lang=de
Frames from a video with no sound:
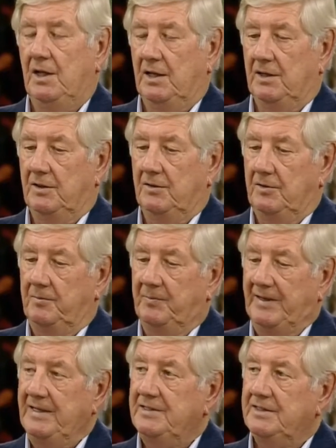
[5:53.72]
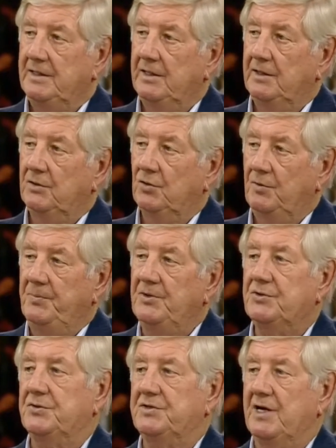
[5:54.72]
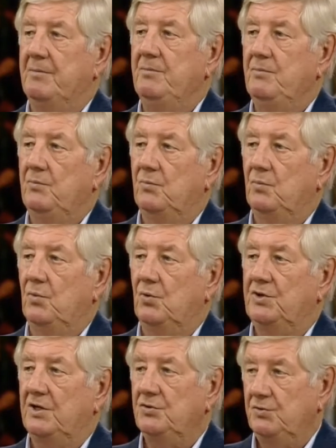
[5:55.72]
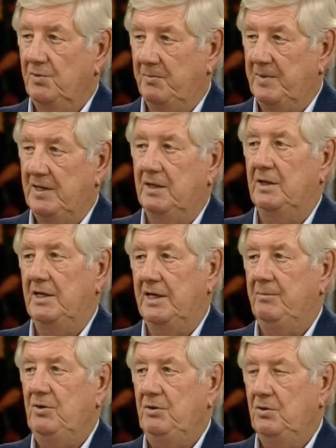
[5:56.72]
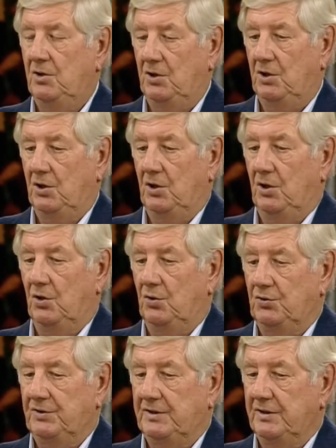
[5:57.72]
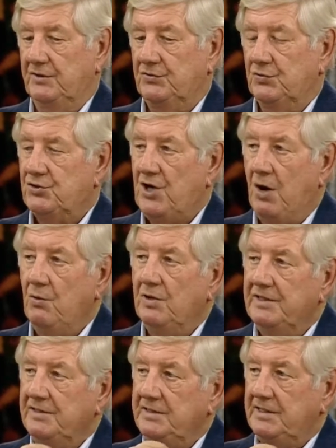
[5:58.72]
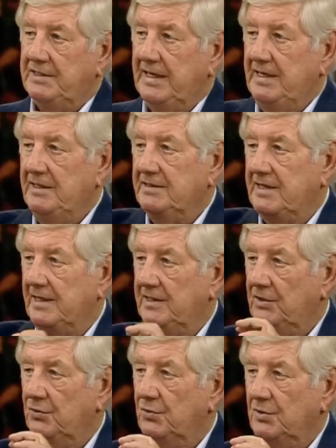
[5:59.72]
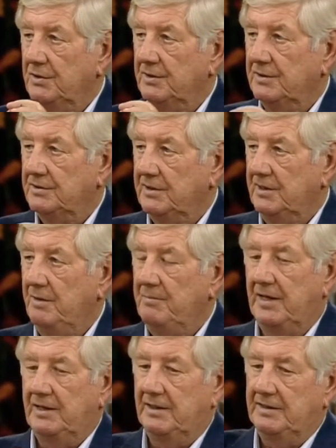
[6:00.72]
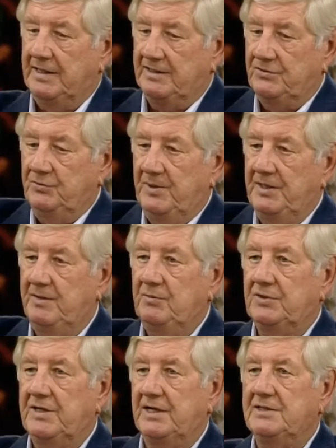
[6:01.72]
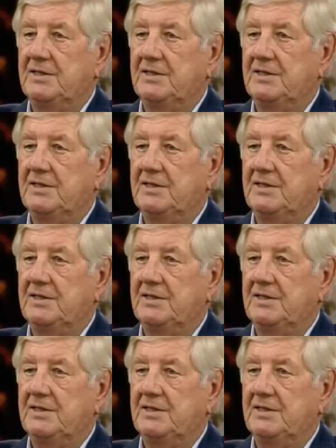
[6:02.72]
äh, bringt sie in Gruppen zusammen und das über mehrere Leben. Und äh, so schaukeln die sich gegenseitig hoch, dass jeder mal das übernimmt und das.